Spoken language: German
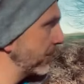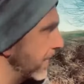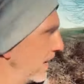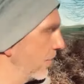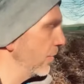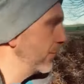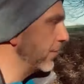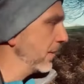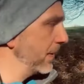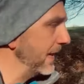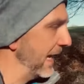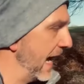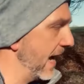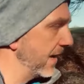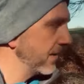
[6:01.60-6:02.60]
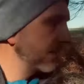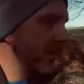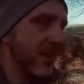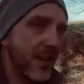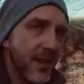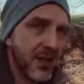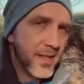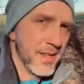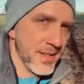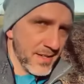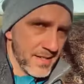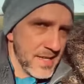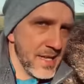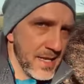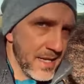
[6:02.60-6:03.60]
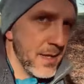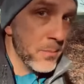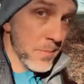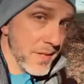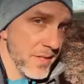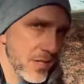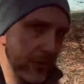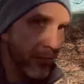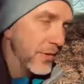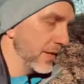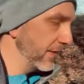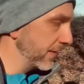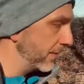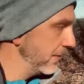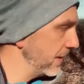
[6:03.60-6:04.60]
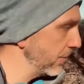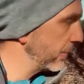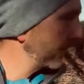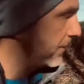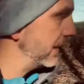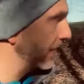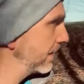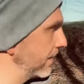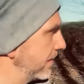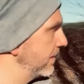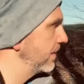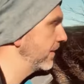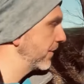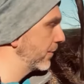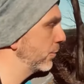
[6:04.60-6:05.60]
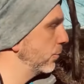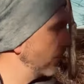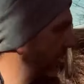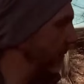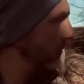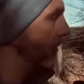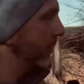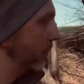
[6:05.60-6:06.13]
Ihr dürft aber lernen, mithilfe dieser Videos hier das zunehmend